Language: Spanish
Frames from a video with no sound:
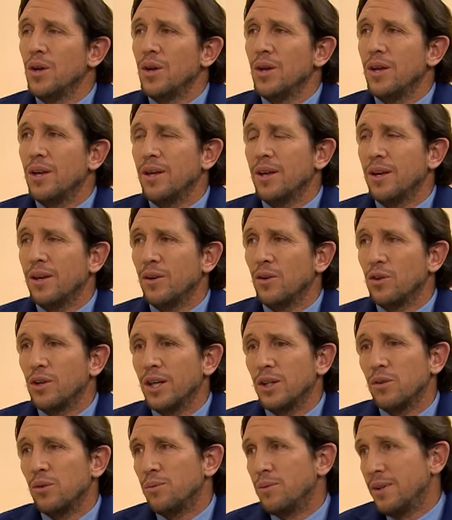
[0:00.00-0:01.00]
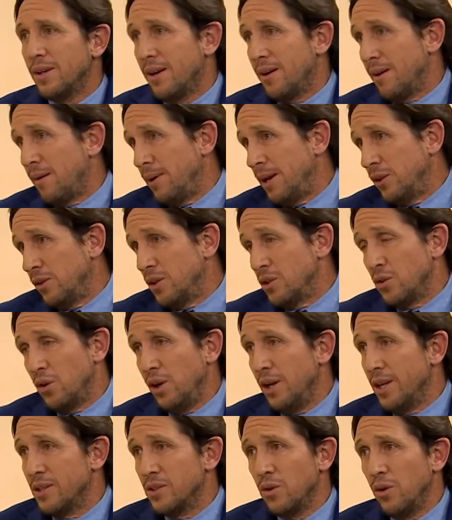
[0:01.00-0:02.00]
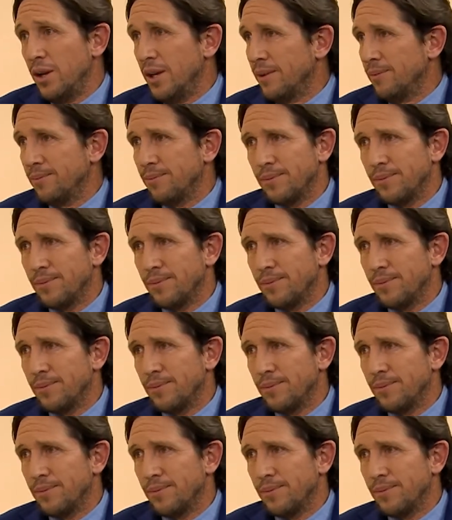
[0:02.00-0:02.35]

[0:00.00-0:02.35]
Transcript: eh, correcto. Hablando de Sole, Sole